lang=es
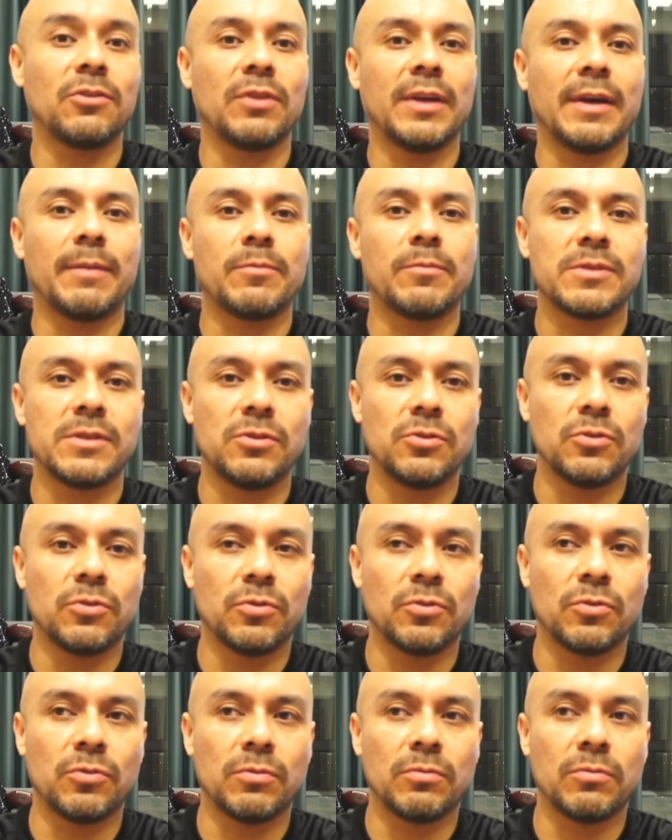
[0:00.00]
digamos, si
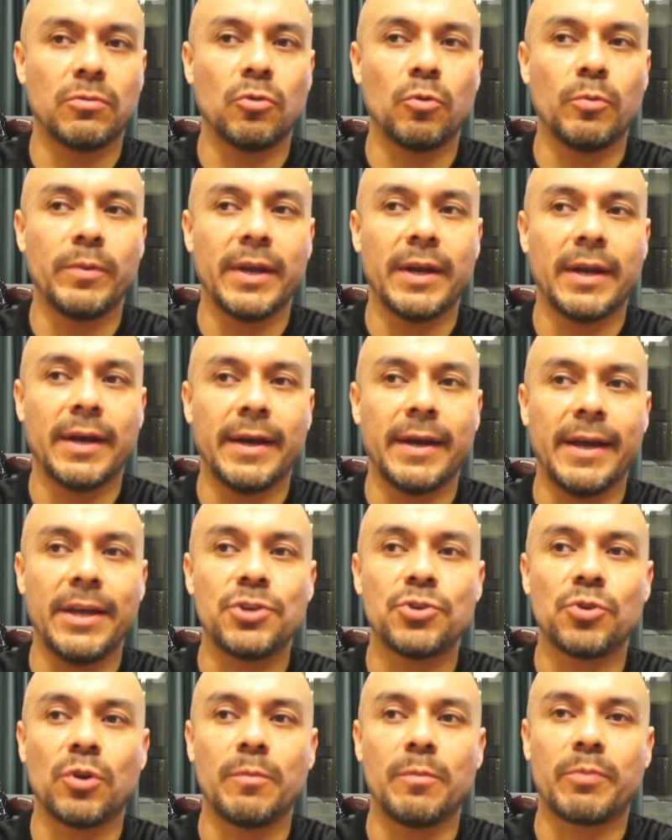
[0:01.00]
yo hubiera
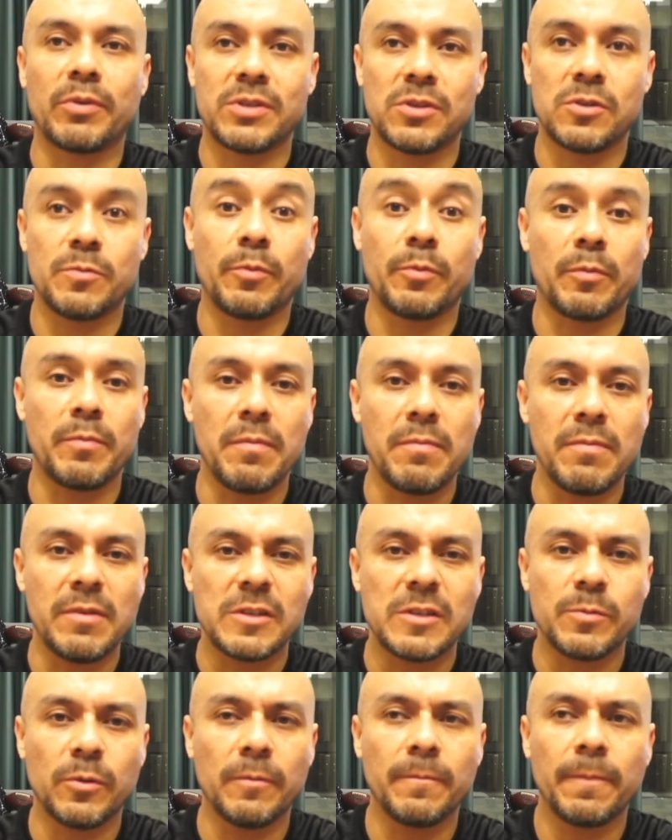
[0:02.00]
hecho el proceso por mí
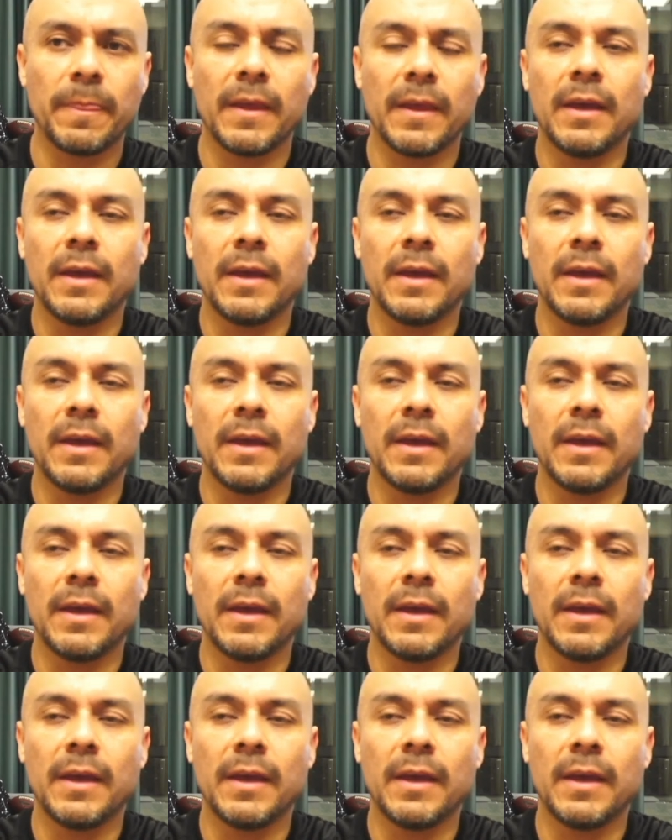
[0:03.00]
mismo.